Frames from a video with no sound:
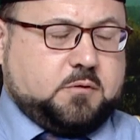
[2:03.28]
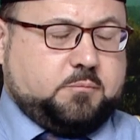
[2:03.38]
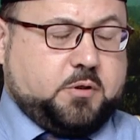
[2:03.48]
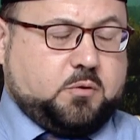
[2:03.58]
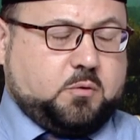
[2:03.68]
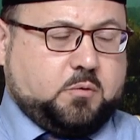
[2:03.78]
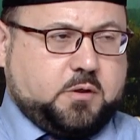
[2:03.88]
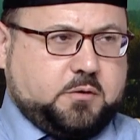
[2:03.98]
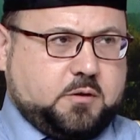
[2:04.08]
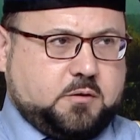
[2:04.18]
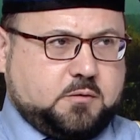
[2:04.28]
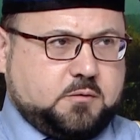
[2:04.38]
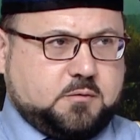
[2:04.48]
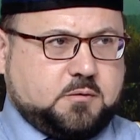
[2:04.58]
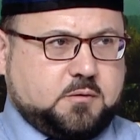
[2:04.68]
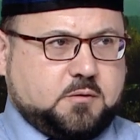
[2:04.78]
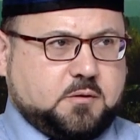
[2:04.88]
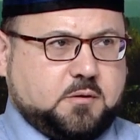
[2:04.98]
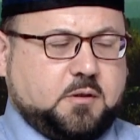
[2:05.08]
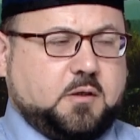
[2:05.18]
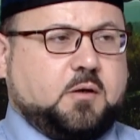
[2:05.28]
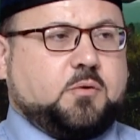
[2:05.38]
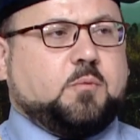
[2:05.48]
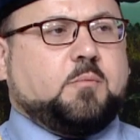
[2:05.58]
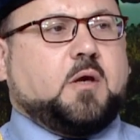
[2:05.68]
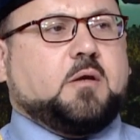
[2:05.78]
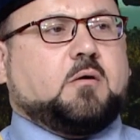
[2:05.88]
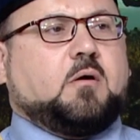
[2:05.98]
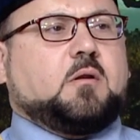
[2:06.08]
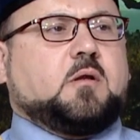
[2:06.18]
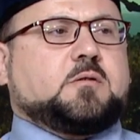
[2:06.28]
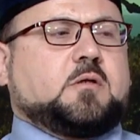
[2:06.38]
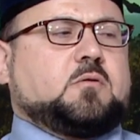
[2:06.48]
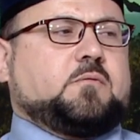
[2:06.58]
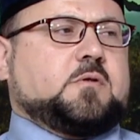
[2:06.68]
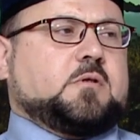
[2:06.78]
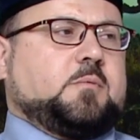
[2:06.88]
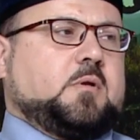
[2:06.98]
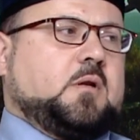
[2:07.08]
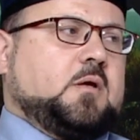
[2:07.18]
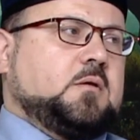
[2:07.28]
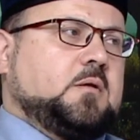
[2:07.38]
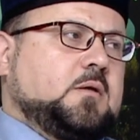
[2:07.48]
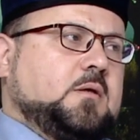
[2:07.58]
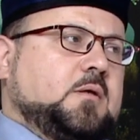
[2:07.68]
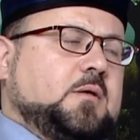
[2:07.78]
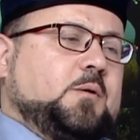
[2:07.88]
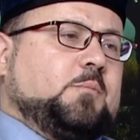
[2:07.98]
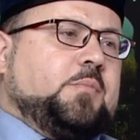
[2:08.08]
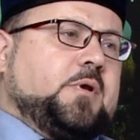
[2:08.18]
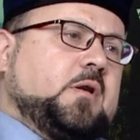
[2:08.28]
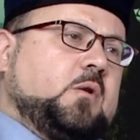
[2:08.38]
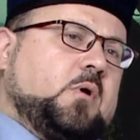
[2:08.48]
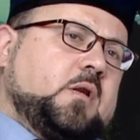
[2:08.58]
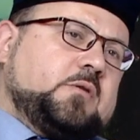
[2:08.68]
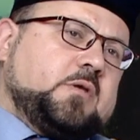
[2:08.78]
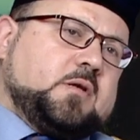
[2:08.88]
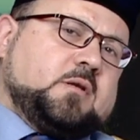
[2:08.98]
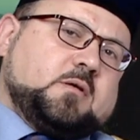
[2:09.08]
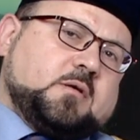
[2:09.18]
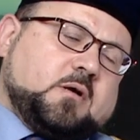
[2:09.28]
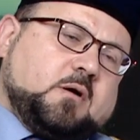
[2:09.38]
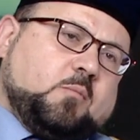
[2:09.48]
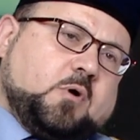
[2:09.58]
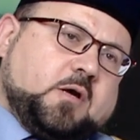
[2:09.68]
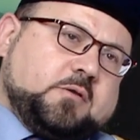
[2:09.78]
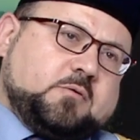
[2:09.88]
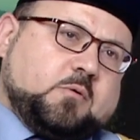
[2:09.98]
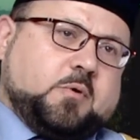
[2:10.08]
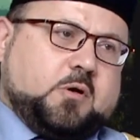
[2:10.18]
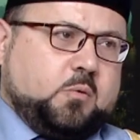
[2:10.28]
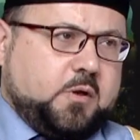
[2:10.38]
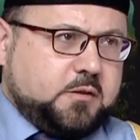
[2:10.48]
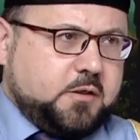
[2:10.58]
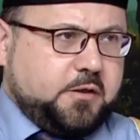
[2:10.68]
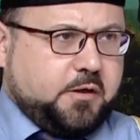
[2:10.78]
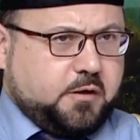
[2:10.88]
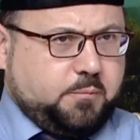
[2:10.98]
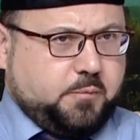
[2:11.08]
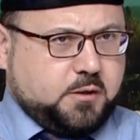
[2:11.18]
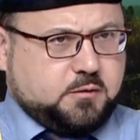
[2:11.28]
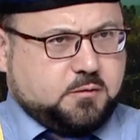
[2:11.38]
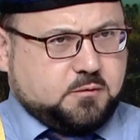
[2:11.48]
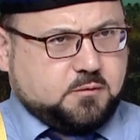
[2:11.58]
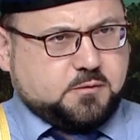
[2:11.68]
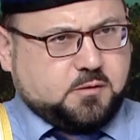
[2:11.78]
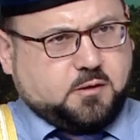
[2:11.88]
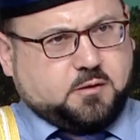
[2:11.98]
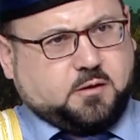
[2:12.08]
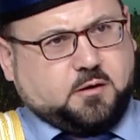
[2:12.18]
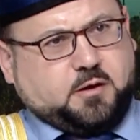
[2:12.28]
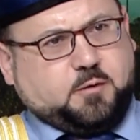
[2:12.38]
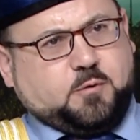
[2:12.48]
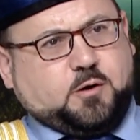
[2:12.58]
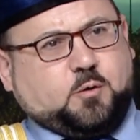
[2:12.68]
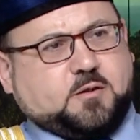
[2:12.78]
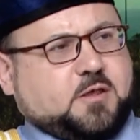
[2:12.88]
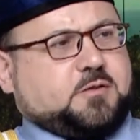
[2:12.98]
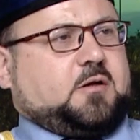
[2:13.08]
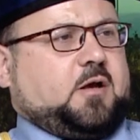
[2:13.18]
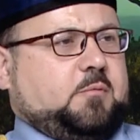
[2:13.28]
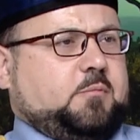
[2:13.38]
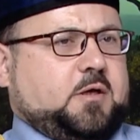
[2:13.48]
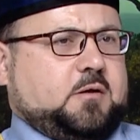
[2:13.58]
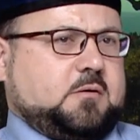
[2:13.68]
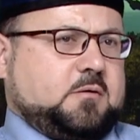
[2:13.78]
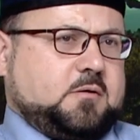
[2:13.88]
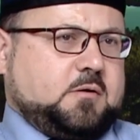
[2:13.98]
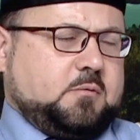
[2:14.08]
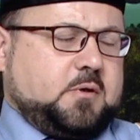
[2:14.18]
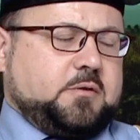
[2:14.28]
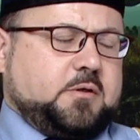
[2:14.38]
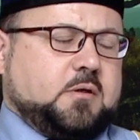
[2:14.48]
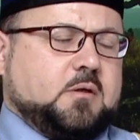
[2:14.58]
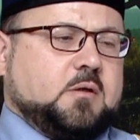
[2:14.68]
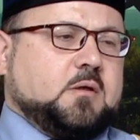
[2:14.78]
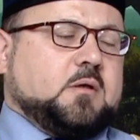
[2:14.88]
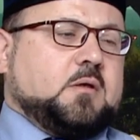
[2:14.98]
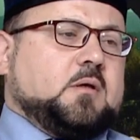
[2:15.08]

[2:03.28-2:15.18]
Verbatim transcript: بر الوالدين قيل ثم أي قال الجهاد في سبيل الله بر الوالدين هي رقم واحد وبر الوالدين هي قمة صلة الرحم لأنه أساس الرحم مين الوالدين نعم.